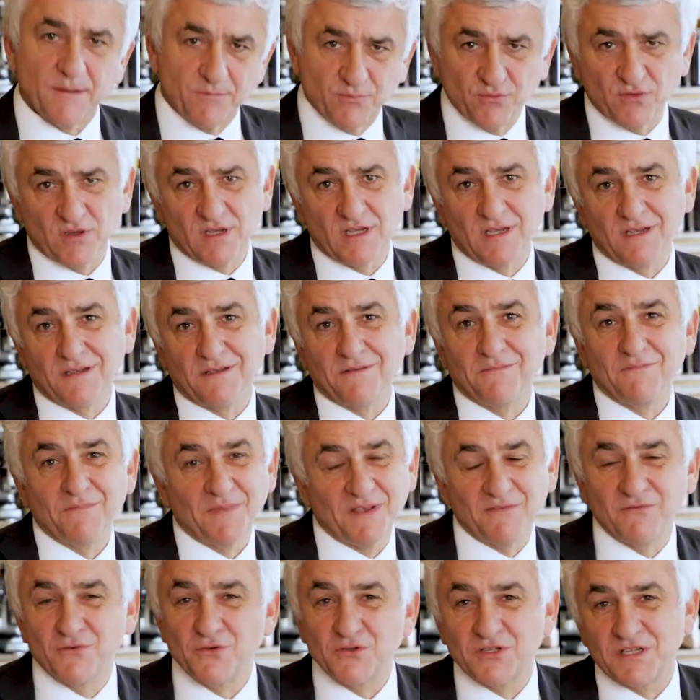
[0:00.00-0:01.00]
Et puis,
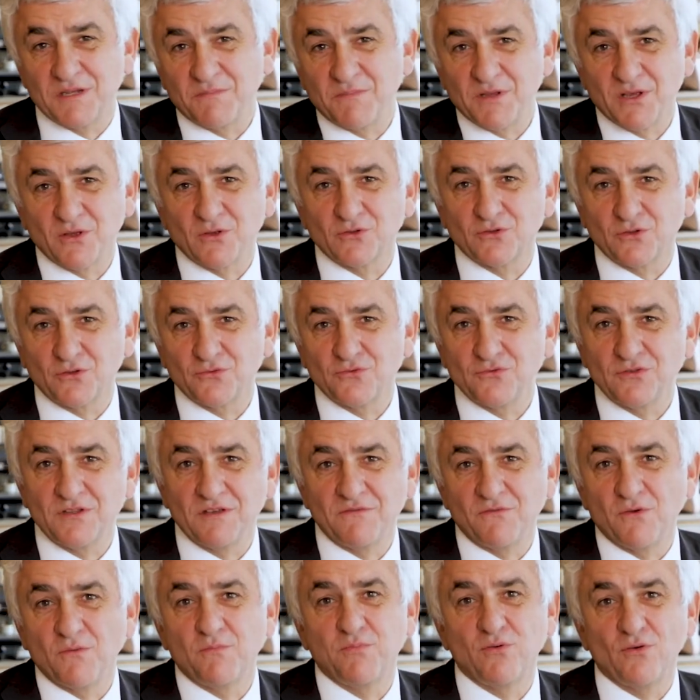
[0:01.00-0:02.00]
mes vœux, c'est bien entendu des
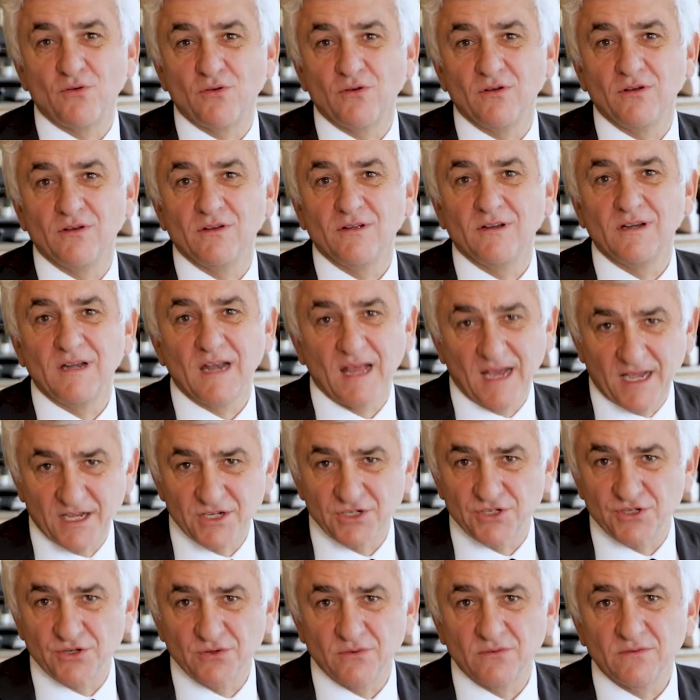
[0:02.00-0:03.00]
voeux pour la
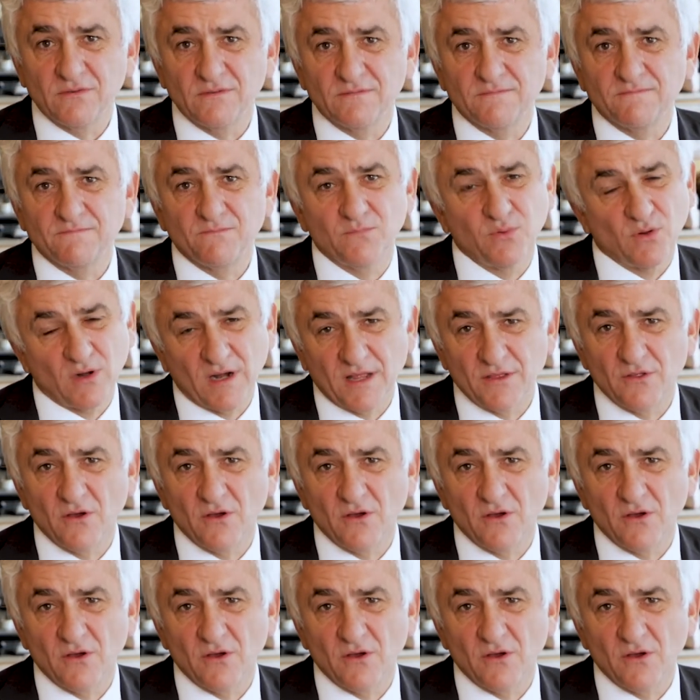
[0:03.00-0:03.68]
région, pour la